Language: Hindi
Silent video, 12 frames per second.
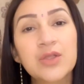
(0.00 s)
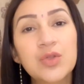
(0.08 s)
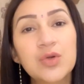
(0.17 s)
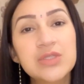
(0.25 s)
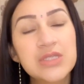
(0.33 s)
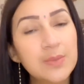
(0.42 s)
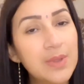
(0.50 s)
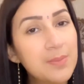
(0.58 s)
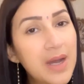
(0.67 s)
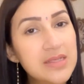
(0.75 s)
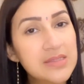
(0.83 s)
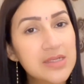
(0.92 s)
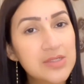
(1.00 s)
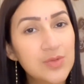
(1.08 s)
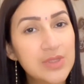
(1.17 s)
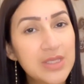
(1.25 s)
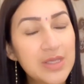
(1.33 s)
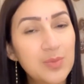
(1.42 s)
तो जब हम माँ
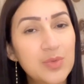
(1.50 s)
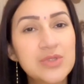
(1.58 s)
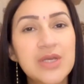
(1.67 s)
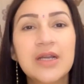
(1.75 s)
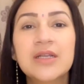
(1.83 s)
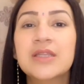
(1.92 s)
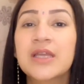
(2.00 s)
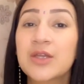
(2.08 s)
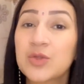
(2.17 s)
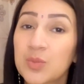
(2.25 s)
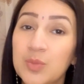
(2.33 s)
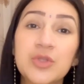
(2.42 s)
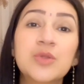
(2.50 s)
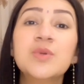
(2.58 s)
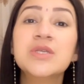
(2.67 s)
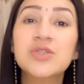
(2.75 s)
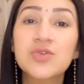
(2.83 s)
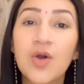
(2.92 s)
सरस्वती की पूजा करते हैं तो बुद्ध
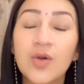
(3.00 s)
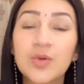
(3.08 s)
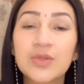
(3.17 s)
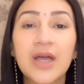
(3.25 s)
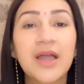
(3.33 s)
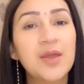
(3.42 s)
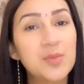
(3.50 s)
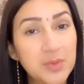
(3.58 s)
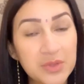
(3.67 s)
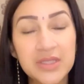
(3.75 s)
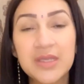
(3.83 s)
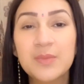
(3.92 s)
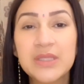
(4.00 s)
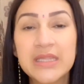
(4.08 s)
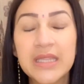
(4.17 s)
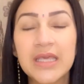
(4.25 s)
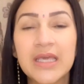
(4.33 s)
भी स्ट्रांग होता है बुद्धि मिलती